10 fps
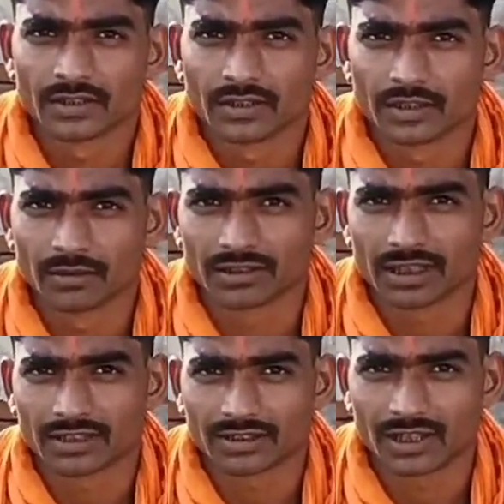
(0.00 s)

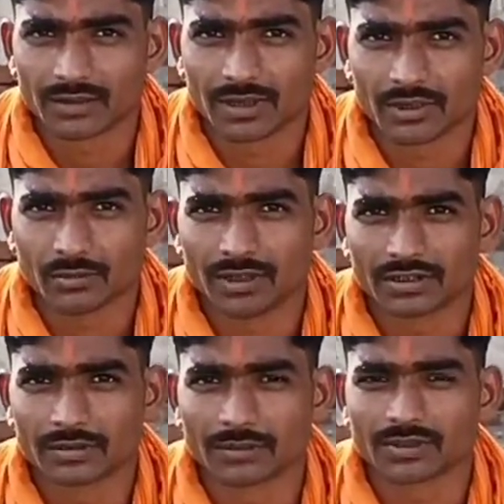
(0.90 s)
नमस्कार किसान वायु मैं
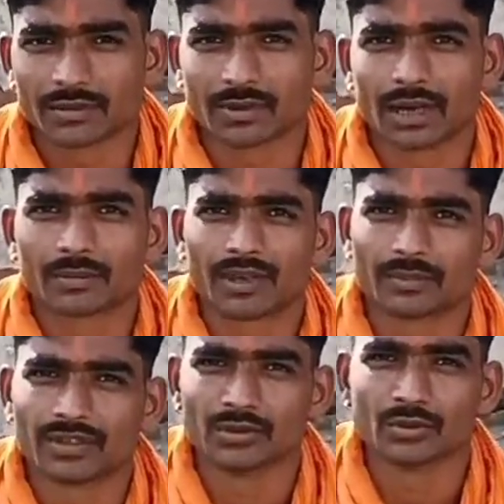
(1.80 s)
शिवम शर्मा आपके
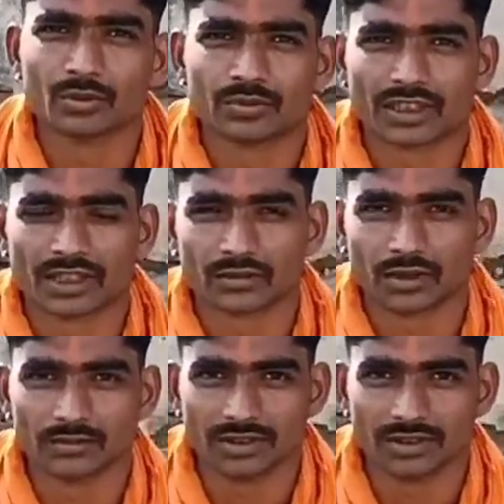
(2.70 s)
अपने यूट्यूब चैनल स्वामी जी